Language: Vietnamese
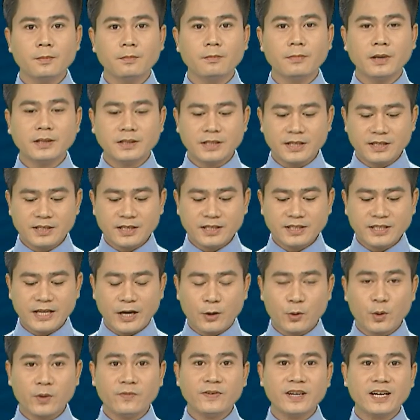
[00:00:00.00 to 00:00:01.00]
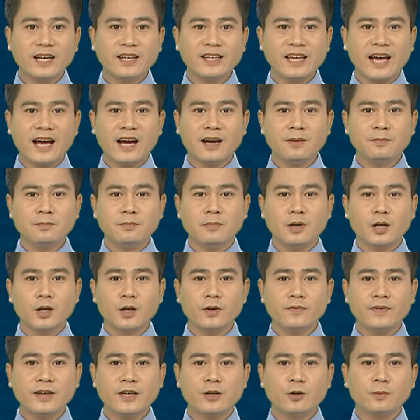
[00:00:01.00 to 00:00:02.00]
Mạnh Tiến kính chào quý vị khán giả. Mời
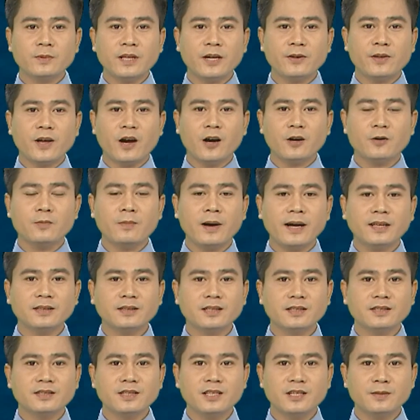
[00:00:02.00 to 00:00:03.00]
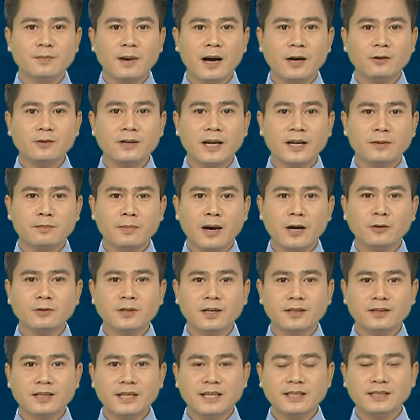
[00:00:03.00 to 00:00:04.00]
quý vị cùng theo dõi bản tin dự báo cảnh báo
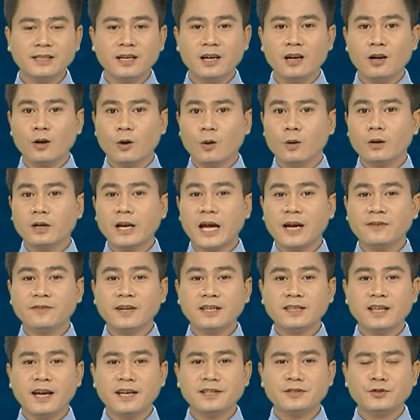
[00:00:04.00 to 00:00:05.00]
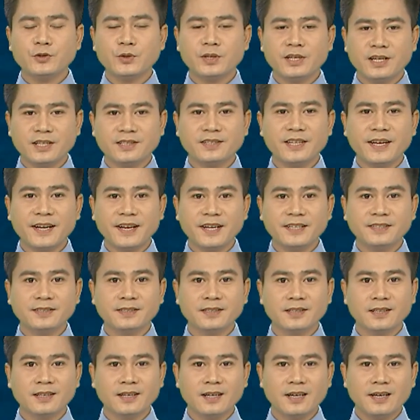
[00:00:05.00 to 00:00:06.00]
thời tiết của Đài phát thanh truyền hình Tây Ninh.
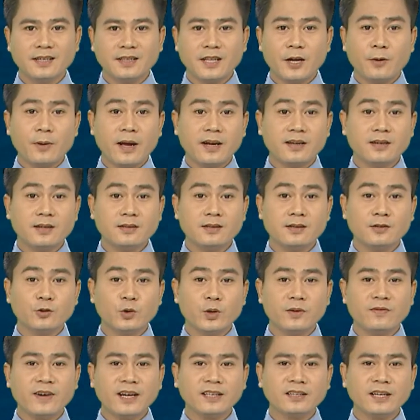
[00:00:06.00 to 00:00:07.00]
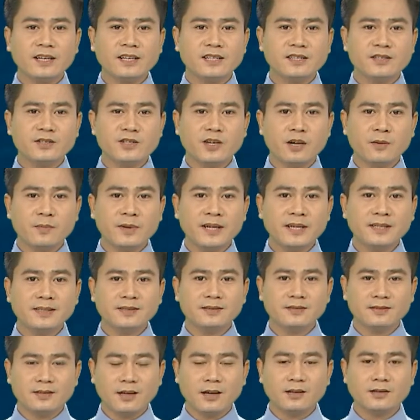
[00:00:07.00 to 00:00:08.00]
Theo Đài khí tượng Thủy văn Tây Ninh cho
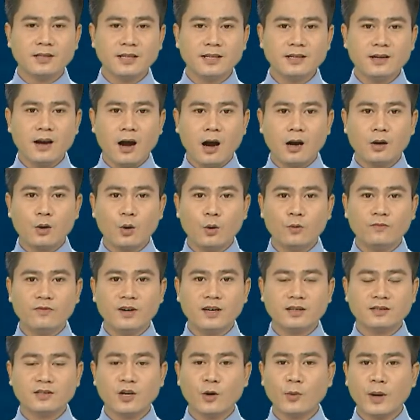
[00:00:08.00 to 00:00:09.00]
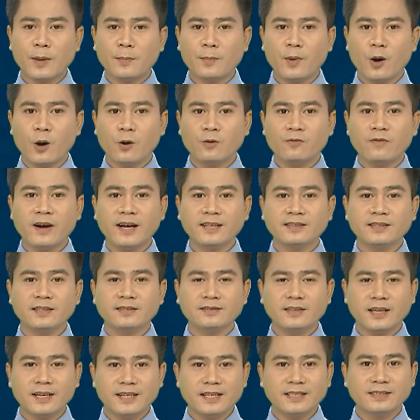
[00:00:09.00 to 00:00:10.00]
biết, thời tiết ở khu vực Đông Nam Bộ và
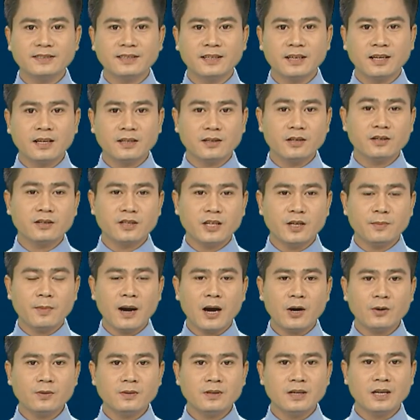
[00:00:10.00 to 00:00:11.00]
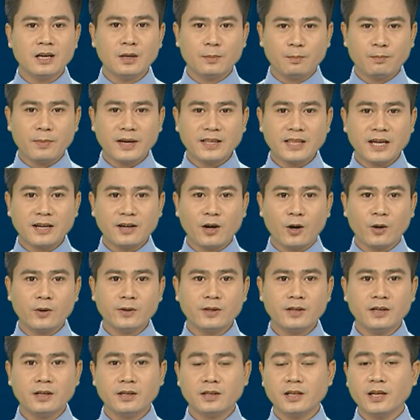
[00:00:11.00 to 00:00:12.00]
tỉnh Tây Ninh được dự báo mây thay
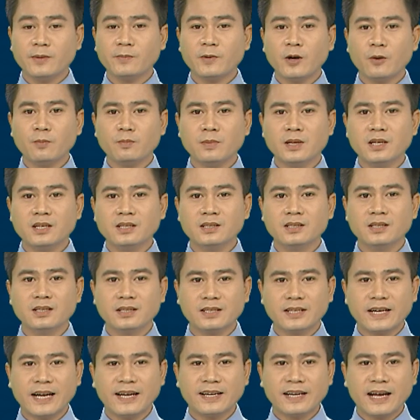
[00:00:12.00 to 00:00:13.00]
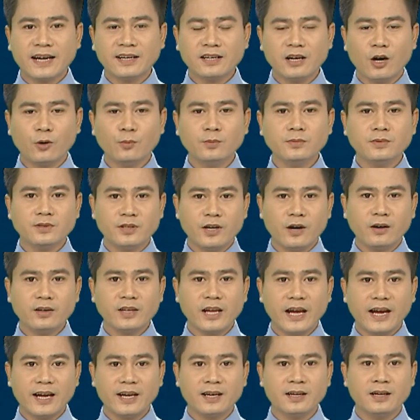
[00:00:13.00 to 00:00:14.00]
đổi, đêm không mưa, ngày nắng nóng, gió
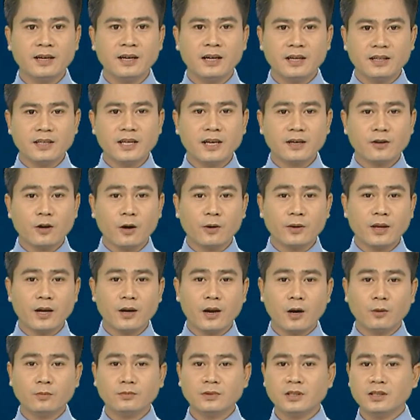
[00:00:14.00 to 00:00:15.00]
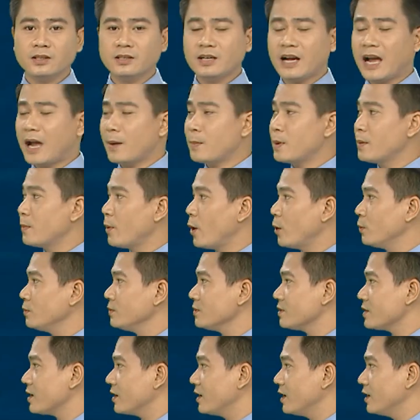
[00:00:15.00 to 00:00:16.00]
nhẹ, nhiệt độ dao động từ hai mươi bốn
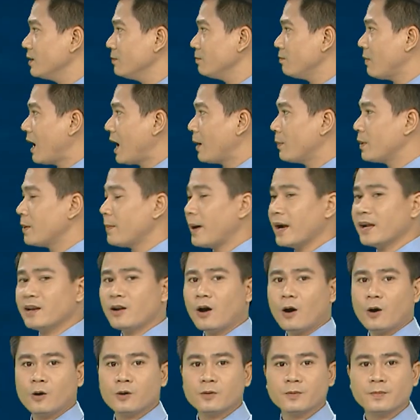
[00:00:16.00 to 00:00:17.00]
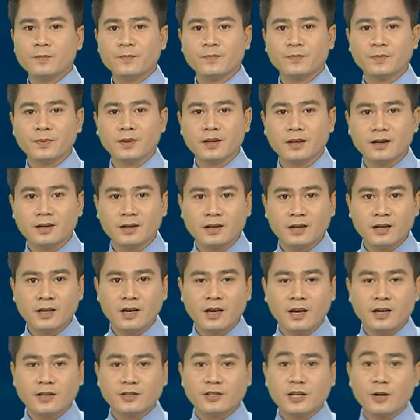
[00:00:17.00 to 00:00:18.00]
cho đến ba mươi bảy độ.
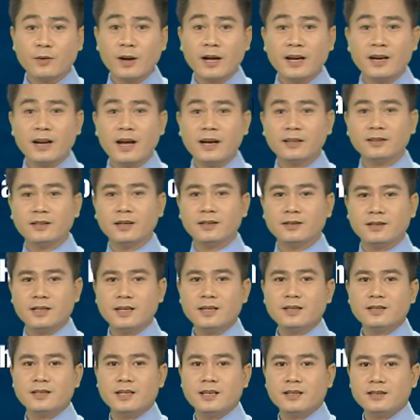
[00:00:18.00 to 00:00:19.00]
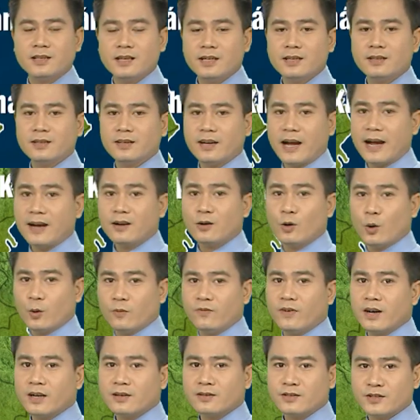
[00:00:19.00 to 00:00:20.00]
Sau đây là thời tiết chi tiết các khu
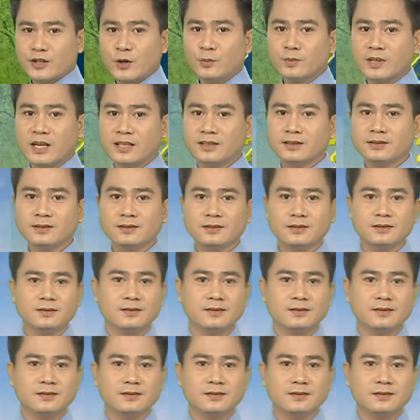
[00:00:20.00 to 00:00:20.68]
vực trong tỉnh.